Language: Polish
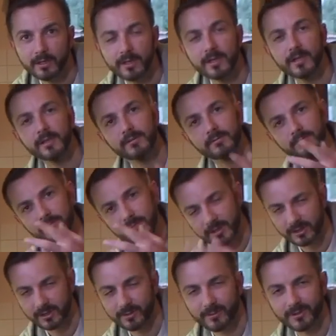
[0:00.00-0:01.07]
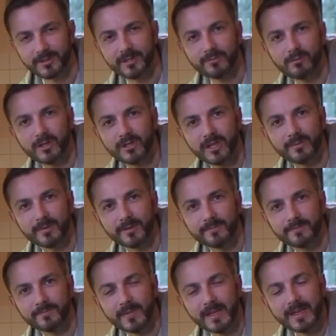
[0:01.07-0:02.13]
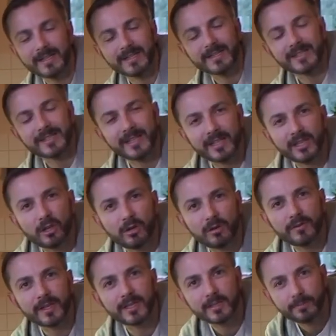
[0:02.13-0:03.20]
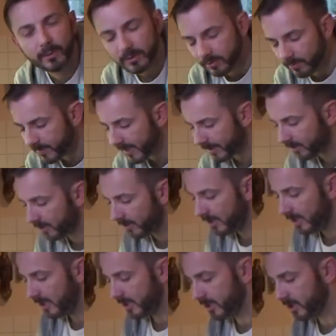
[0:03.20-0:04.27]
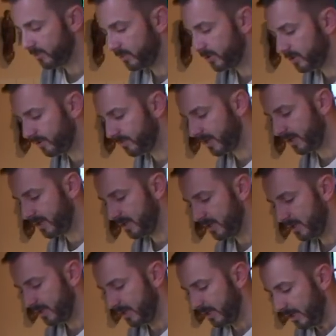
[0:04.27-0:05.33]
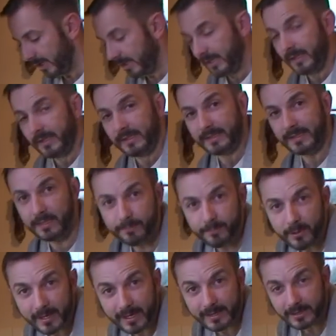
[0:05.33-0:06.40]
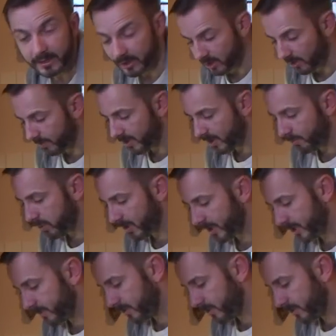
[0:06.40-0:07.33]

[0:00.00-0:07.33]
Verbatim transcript: I jeszcze mocniej płaczemy. Czy jest jakikolwiek sposób na to, żeby sobie z tym poradzić, żeby nie płakać